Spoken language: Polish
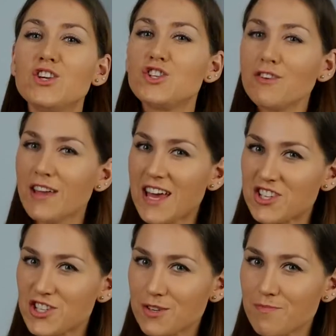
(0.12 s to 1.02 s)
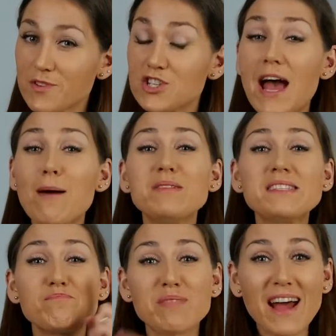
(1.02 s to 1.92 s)
Czy wiesz, że aby
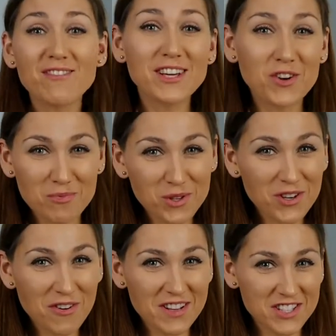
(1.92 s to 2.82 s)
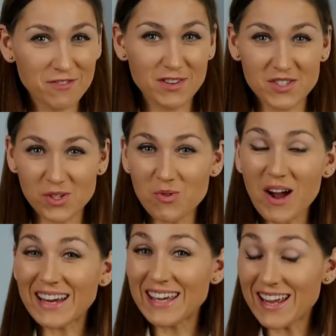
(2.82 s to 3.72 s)
sprawnie komunikować się w języku
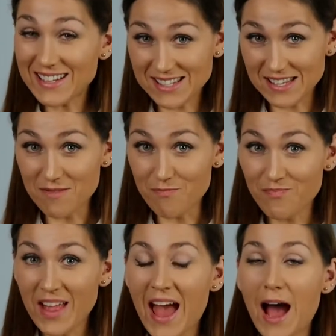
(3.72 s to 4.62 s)
angielskim,